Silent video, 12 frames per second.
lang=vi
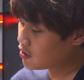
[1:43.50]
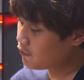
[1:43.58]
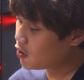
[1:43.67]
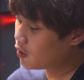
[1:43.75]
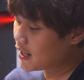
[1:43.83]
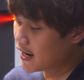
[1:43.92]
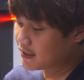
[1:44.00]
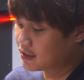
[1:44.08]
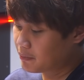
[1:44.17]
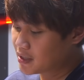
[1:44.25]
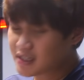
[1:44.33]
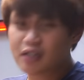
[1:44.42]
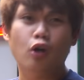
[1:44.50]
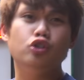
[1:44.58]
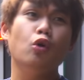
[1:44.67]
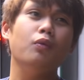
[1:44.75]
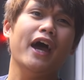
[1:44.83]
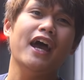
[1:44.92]
trong video này thì mình sẽ nói
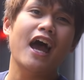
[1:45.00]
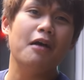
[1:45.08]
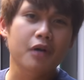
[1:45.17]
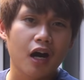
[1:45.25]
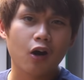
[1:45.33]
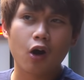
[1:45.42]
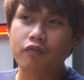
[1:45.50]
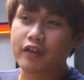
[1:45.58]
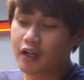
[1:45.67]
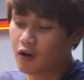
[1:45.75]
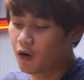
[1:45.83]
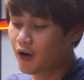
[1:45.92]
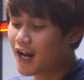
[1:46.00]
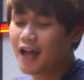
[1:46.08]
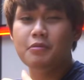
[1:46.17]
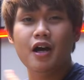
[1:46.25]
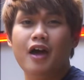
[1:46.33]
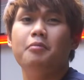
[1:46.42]
chung là S hai mươi thôi, vì có S hai
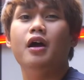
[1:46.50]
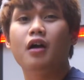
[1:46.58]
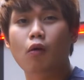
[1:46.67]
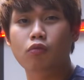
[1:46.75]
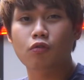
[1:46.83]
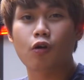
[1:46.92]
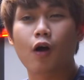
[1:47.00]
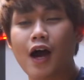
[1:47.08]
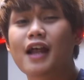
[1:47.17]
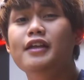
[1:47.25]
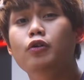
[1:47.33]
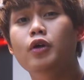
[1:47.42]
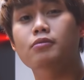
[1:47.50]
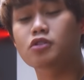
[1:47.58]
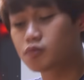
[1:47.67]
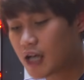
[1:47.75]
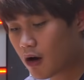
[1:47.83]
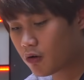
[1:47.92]
mươi và S hai mươi cộng cũng có khá là nhiều điểm
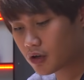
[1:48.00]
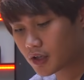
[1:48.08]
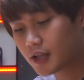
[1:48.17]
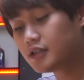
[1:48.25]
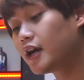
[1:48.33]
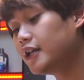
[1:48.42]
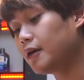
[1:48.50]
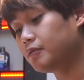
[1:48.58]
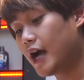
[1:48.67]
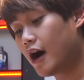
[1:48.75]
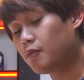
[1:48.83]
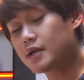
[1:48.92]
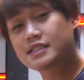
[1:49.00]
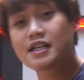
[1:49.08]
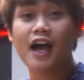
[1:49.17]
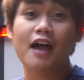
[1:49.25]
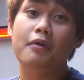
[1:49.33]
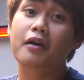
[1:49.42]
giống nhau. Những cái điểm nào mà
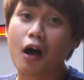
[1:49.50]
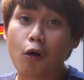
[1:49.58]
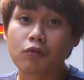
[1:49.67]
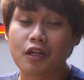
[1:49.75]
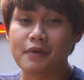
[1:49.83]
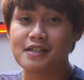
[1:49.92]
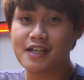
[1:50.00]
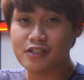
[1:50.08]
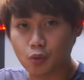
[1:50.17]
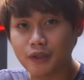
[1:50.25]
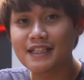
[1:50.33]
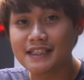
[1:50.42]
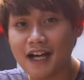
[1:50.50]
riêng S hai mươi cộng thì mình sẽ chú thích